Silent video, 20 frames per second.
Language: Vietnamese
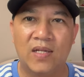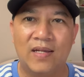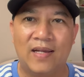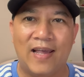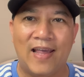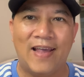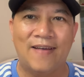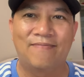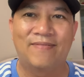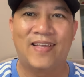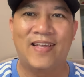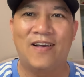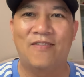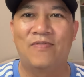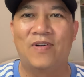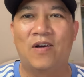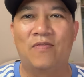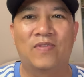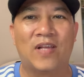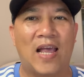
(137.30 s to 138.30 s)
em thì ông
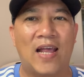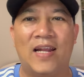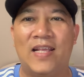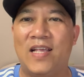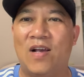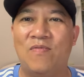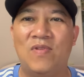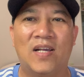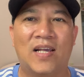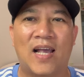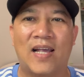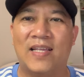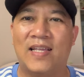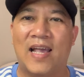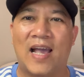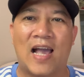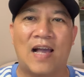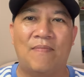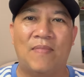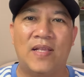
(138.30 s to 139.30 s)
không thể là giống như khán
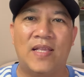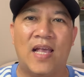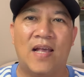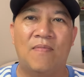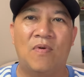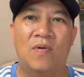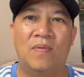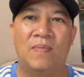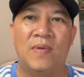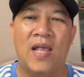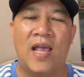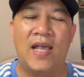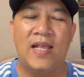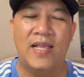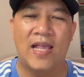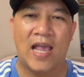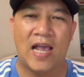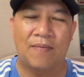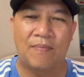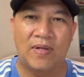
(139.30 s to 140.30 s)
giả mà dễ dễ
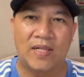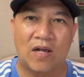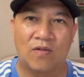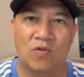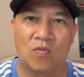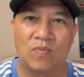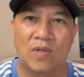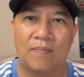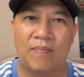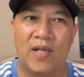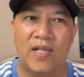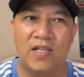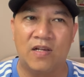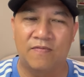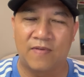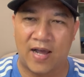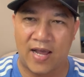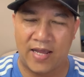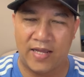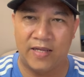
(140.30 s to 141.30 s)
dàng bị thao túng tâm lý như
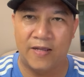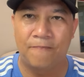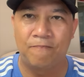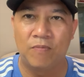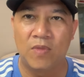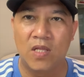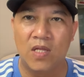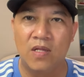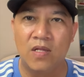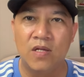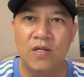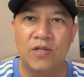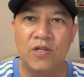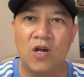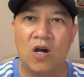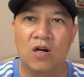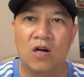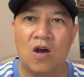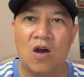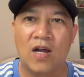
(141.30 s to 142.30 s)
vậy
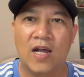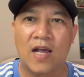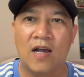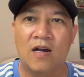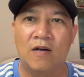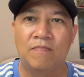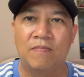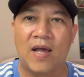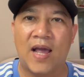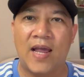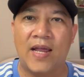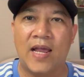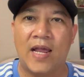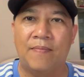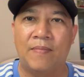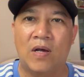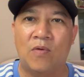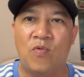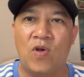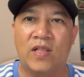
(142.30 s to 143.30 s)
do đó ngày hôm nay
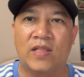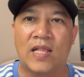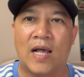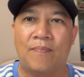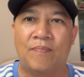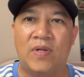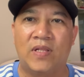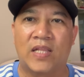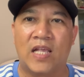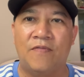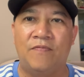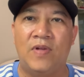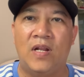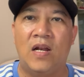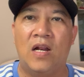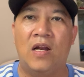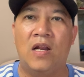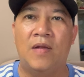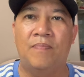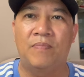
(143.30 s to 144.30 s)
em đã quyết tâm đi tìm
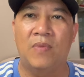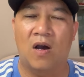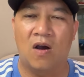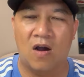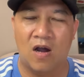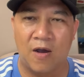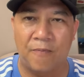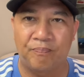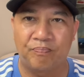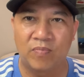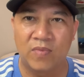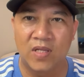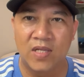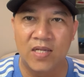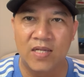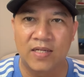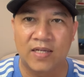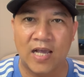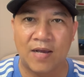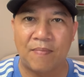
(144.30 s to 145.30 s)
video clip đó
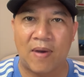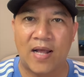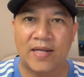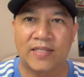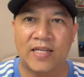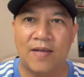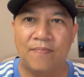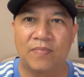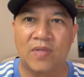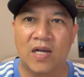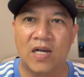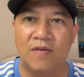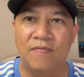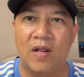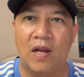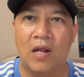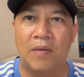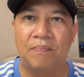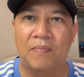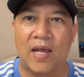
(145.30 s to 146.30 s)
các bạn xem thử
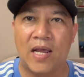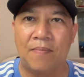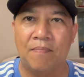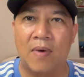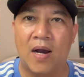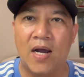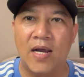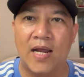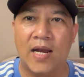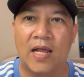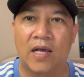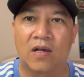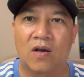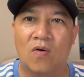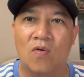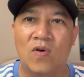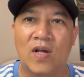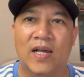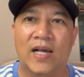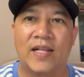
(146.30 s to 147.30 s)
video clip này mới hay là
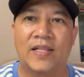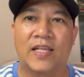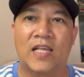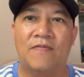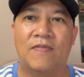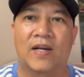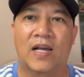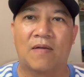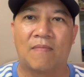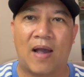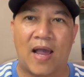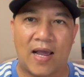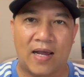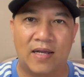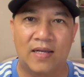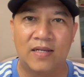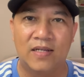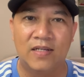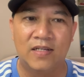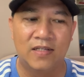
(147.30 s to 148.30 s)
cũ hay các anh chị và các bạn
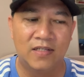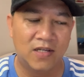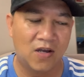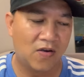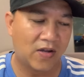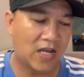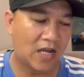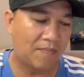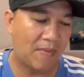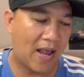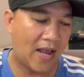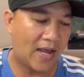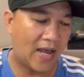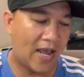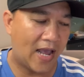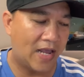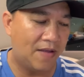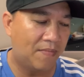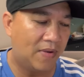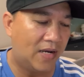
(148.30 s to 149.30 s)
rồi các bạn
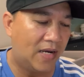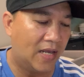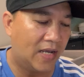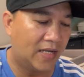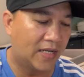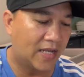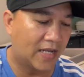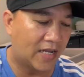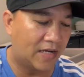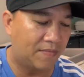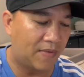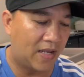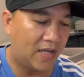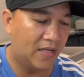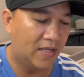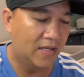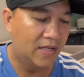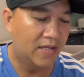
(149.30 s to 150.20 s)
hãy bình luận nha các anh bạn